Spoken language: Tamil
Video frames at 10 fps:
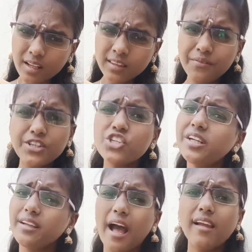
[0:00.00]
இந்த
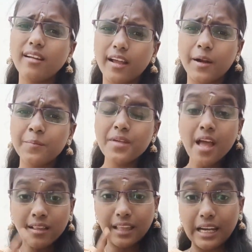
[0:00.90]
வெற்றிக்கு யார் காரணம்
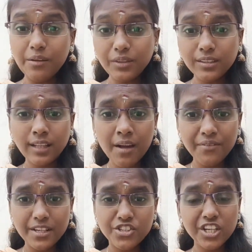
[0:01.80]
தலை விழுந்தா
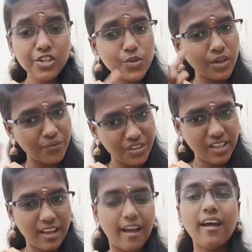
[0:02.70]
வெற்றின்னு சொன்ன
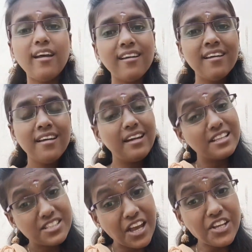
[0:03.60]
விதியா
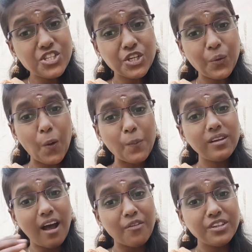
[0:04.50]
இல்ல
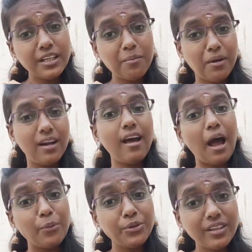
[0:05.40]
ஜெயிச்சிருவோம்னு அவங்க மேல
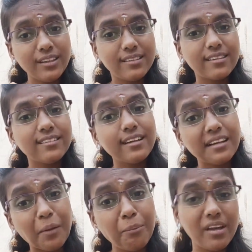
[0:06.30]
அவங்களுக்கு இருந்த
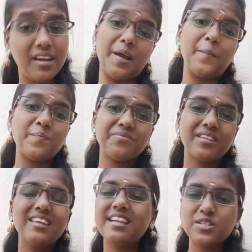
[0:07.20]
நம்பிக்கையா
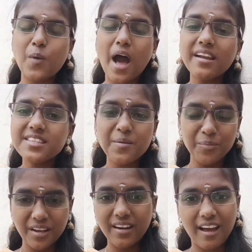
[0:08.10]
இதுல
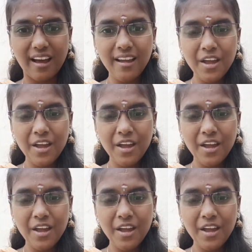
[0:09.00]
சுவாரஸ்யம் என்னன்னா